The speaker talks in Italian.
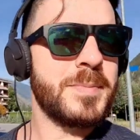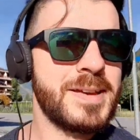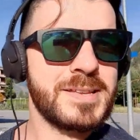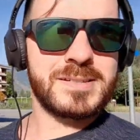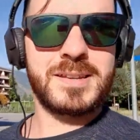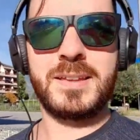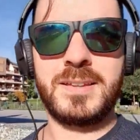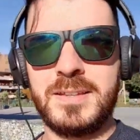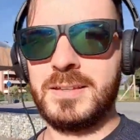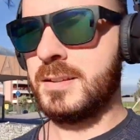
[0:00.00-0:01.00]

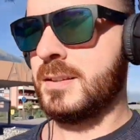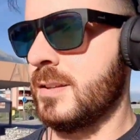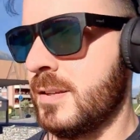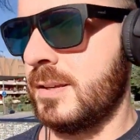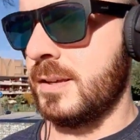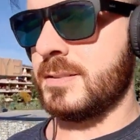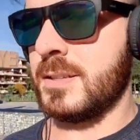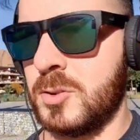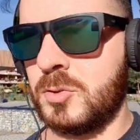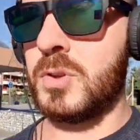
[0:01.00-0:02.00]
mese è
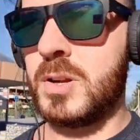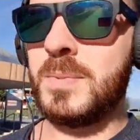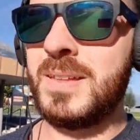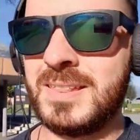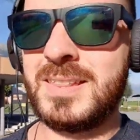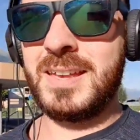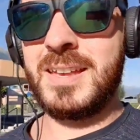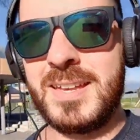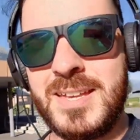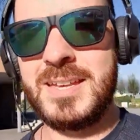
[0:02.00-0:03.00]
stato
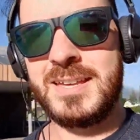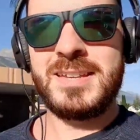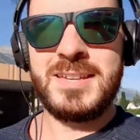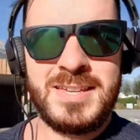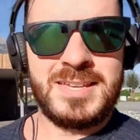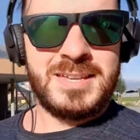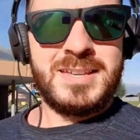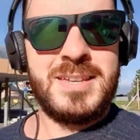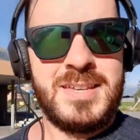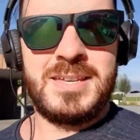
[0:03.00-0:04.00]
veramente
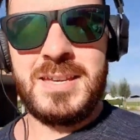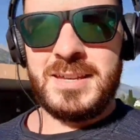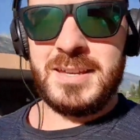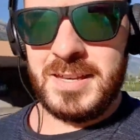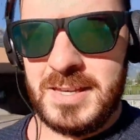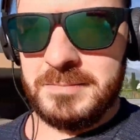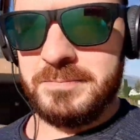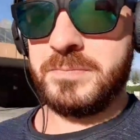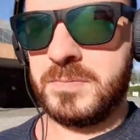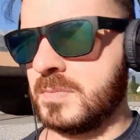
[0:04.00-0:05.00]

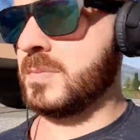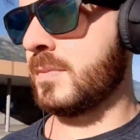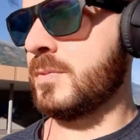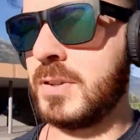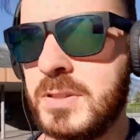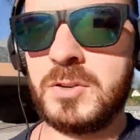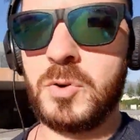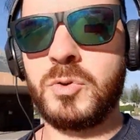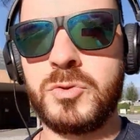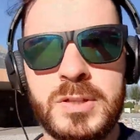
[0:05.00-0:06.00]
eh,
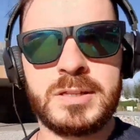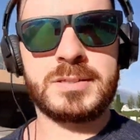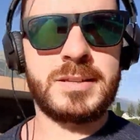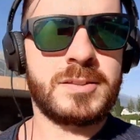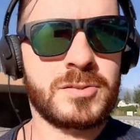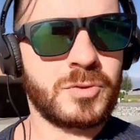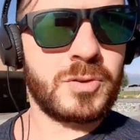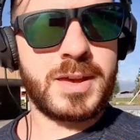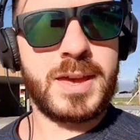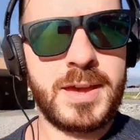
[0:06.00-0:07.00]
faticoso nel senso
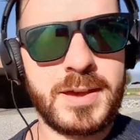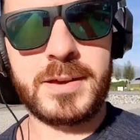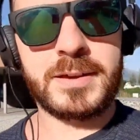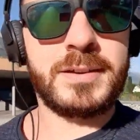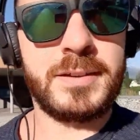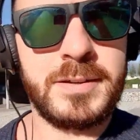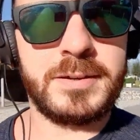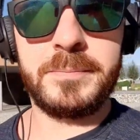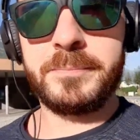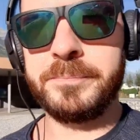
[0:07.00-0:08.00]
che
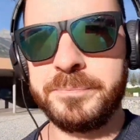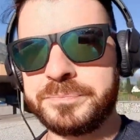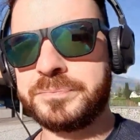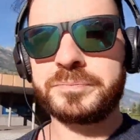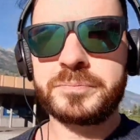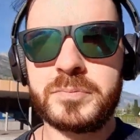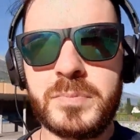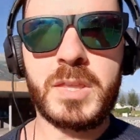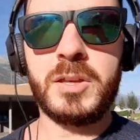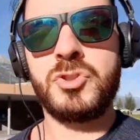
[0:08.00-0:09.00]
ehm,
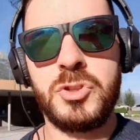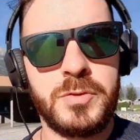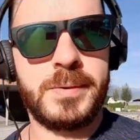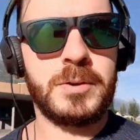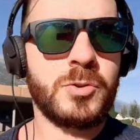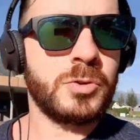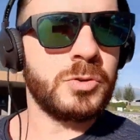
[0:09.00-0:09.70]
ci dovevano